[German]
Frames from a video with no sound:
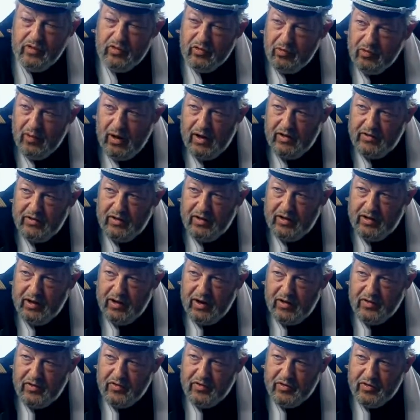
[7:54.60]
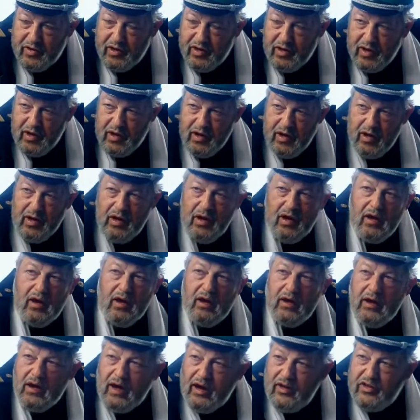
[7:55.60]
zumal es ja die letzte,
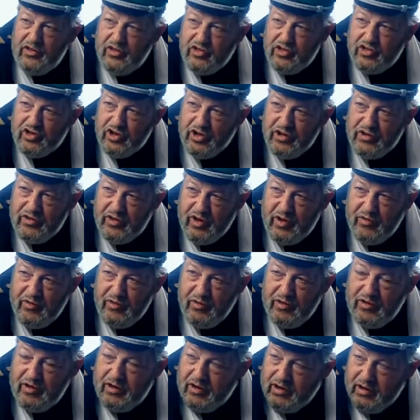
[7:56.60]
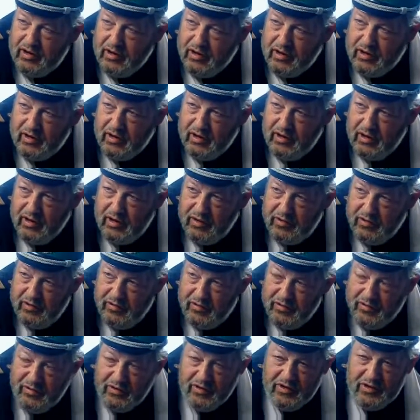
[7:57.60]
der letzte Schritt sein würde. Ich,
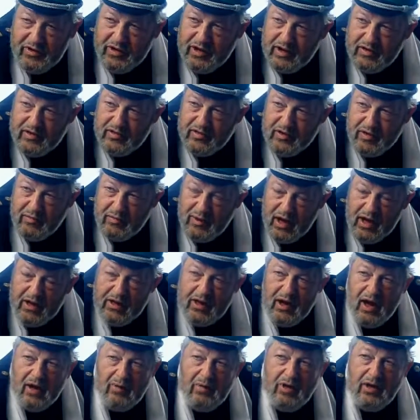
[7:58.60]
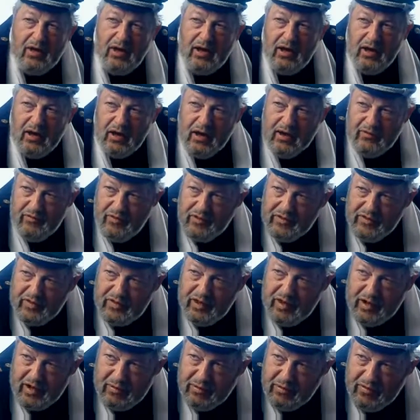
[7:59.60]
was, was ich jetzt gemacht habe, wird
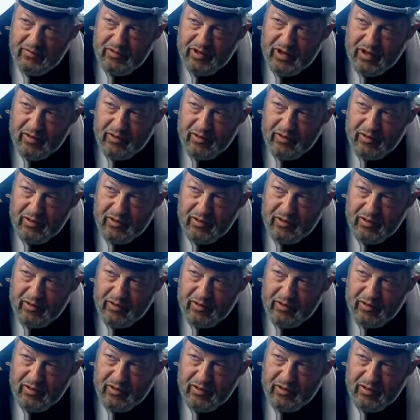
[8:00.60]
sich ja nicht mehr